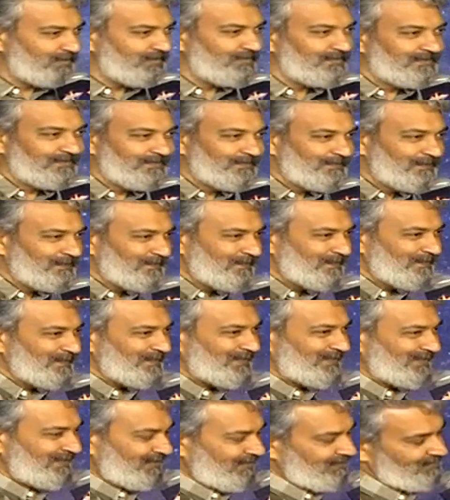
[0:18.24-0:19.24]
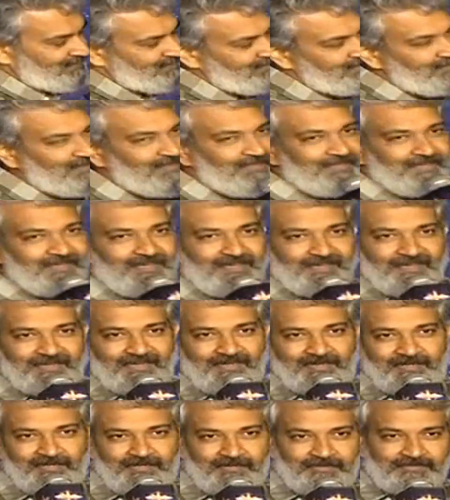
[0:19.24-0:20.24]
మీ ఎస్
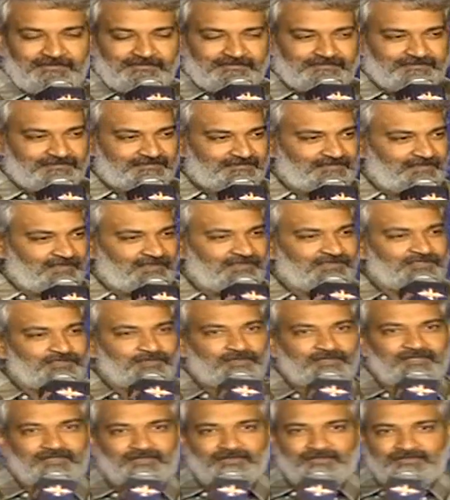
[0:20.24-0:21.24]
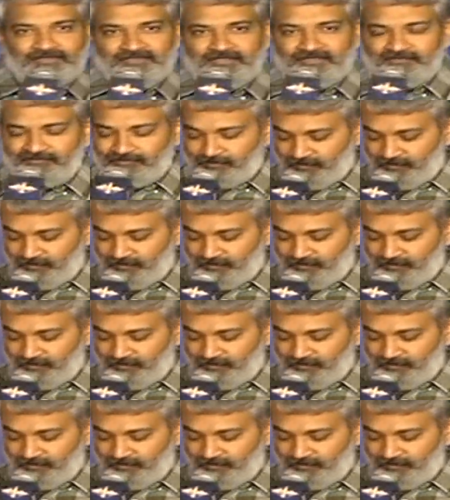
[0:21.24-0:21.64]
కరణ్ జోహర్ గారు ఒకసారి